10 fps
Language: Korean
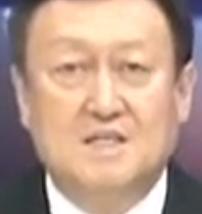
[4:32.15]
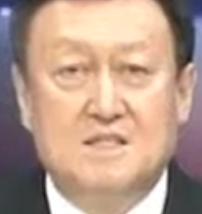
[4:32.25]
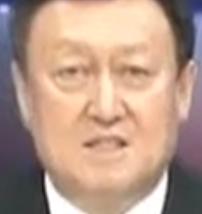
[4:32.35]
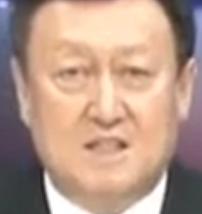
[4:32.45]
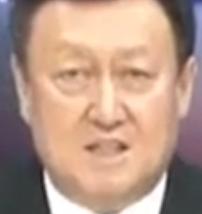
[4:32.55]

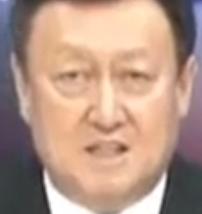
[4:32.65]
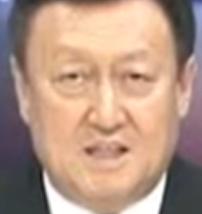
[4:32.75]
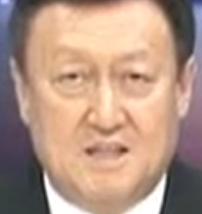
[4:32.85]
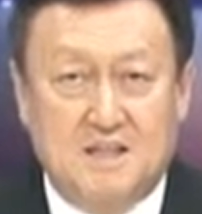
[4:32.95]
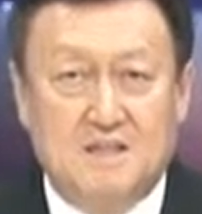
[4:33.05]

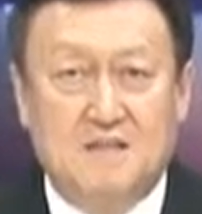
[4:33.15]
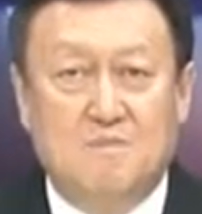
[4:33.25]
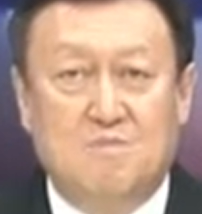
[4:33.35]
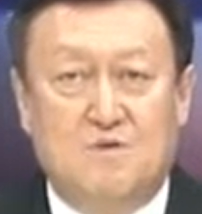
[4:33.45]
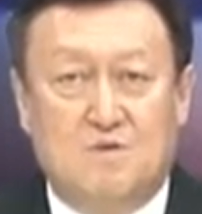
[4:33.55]
CD,
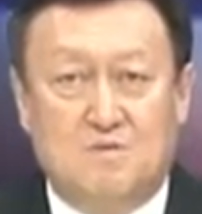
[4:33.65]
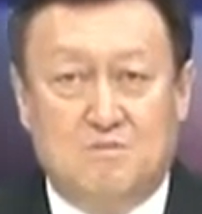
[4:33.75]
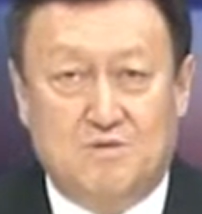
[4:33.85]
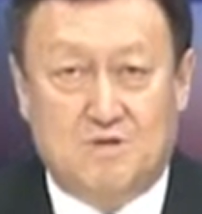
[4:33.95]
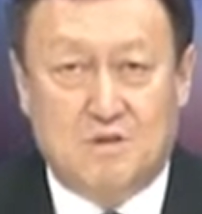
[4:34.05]

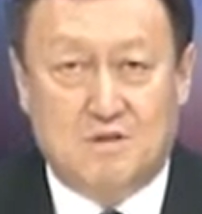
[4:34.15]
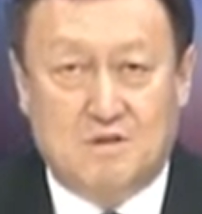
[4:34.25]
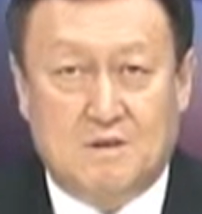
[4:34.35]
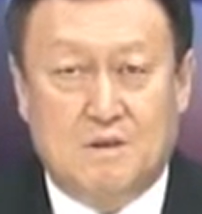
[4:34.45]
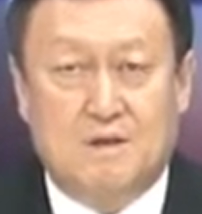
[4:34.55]

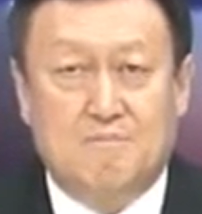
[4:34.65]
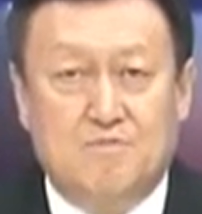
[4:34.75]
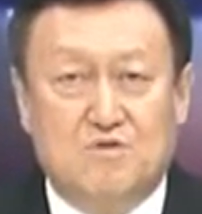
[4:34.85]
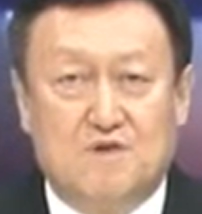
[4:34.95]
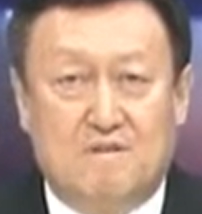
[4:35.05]
뮤추얼, 어,
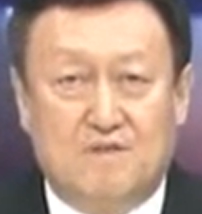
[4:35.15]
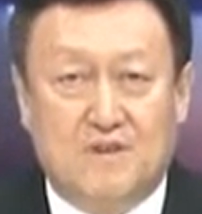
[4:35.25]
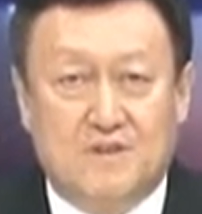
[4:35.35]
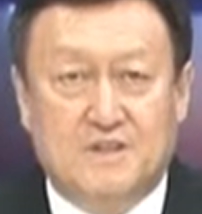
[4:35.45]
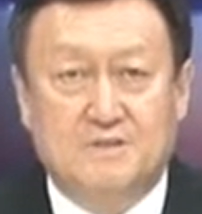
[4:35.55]
뮤추
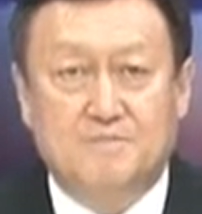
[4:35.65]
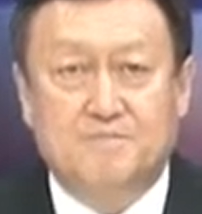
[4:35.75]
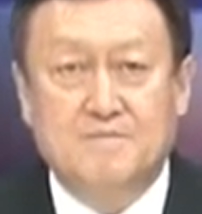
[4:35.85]
펀드,